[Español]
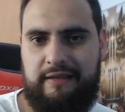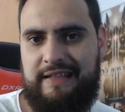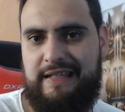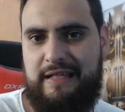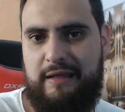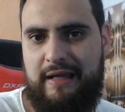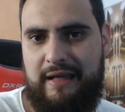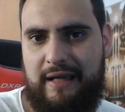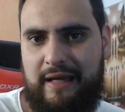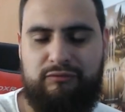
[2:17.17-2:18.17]
Y
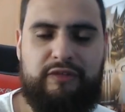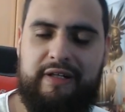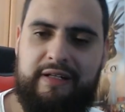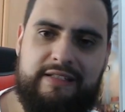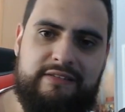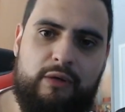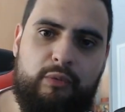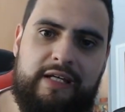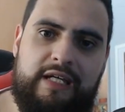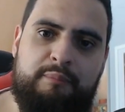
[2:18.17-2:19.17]
te registras un
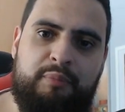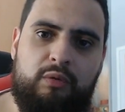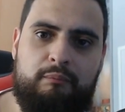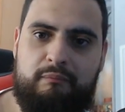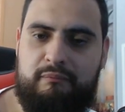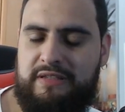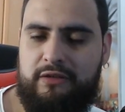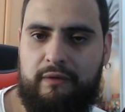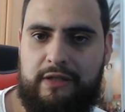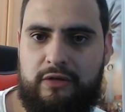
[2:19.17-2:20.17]
equipo, metes
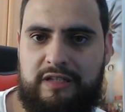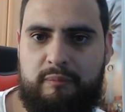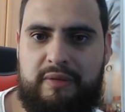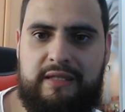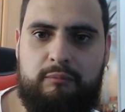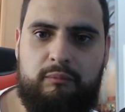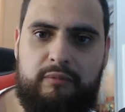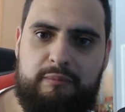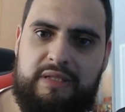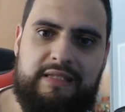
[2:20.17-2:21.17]
los datos que te piden,
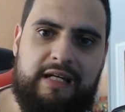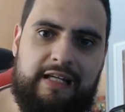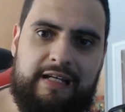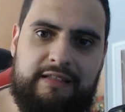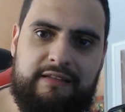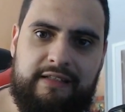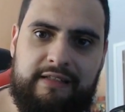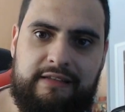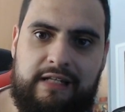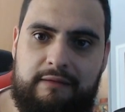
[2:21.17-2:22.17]
invitas a la gente que
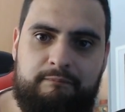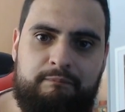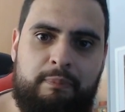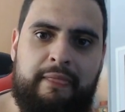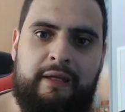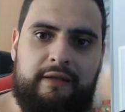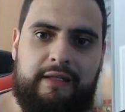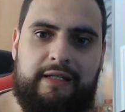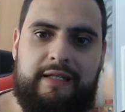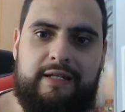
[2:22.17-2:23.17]
tal,
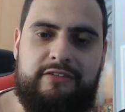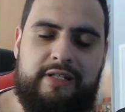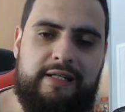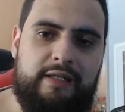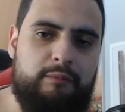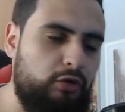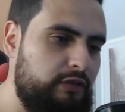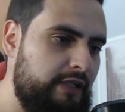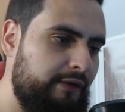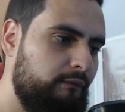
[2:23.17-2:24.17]
que quiera hacer el equipo
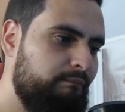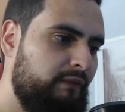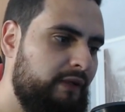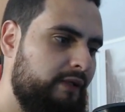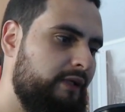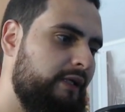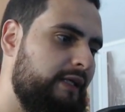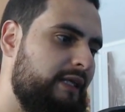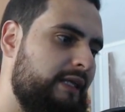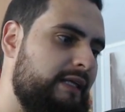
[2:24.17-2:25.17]
contigo
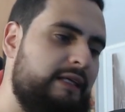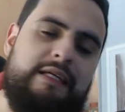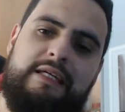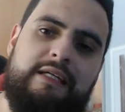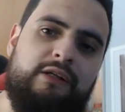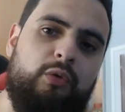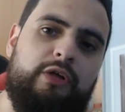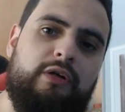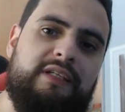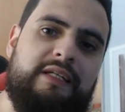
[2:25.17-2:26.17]
y lo
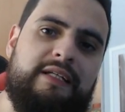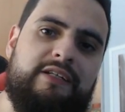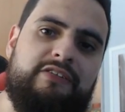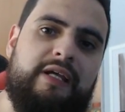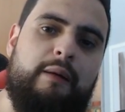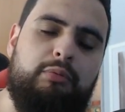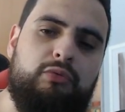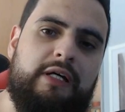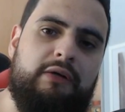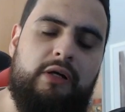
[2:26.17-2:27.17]
único que tenéis que hacer es
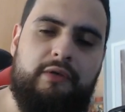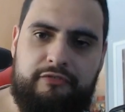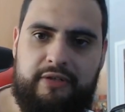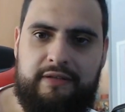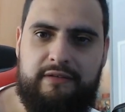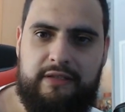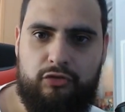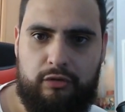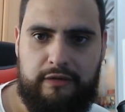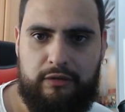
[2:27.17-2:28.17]
apuntaros a los diferentes
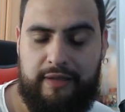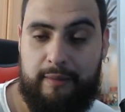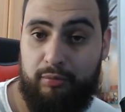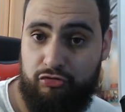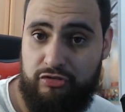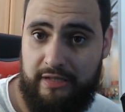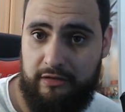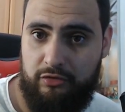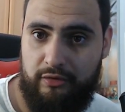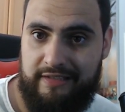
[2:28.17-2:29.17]
torneos. Que por
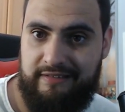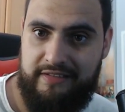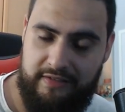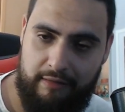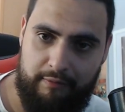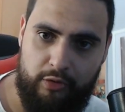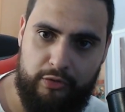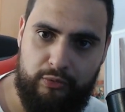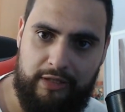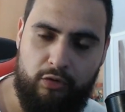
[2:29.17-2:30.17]
cierto, este sábado hay
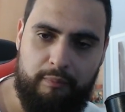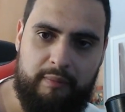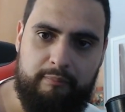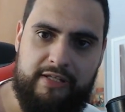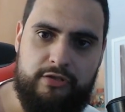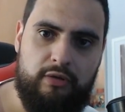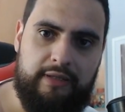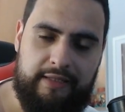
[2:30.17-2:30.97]
una Copa Española.